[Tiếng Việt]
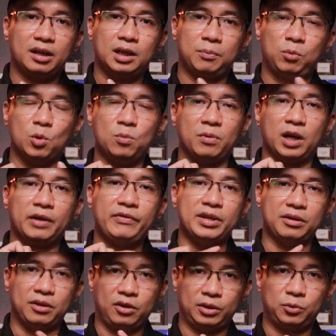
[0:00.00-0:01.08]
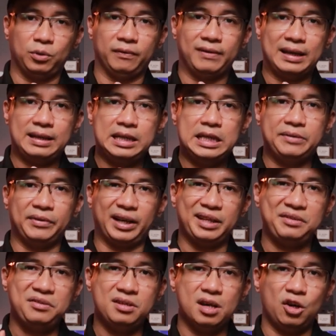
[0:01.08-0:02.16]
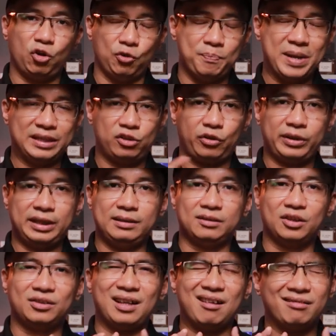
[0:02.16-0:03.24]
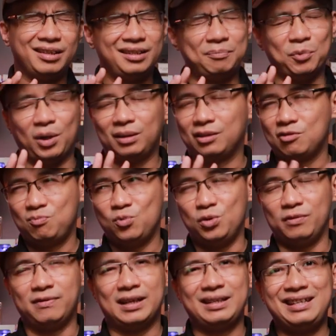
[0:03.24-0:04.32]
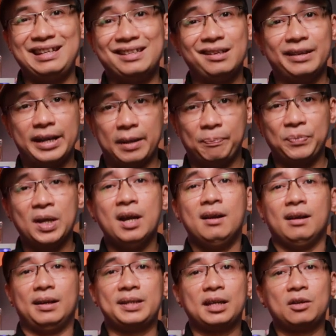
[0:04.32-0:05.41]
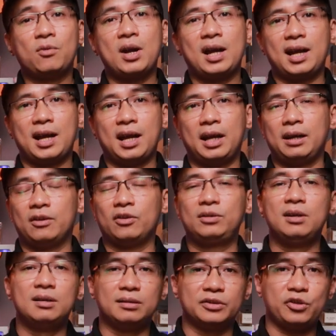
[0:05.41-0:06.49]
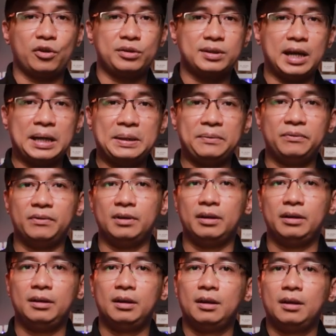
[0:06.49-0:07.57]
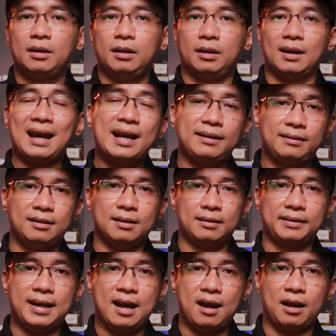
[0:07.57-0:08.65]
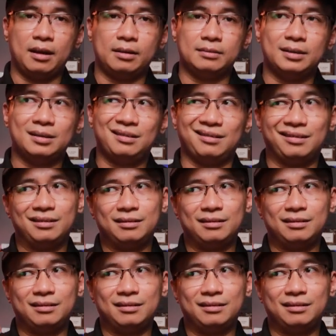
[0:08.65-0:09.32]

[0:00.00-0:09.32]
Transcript: hợp cùng cái vị ngọt của vani và cái nhựa của benzoin, nó tạo nên một cái tông mùi vani rất là đẹp. Ở chai nước hoa này nó thường được so sánh với hai tượng đài rất là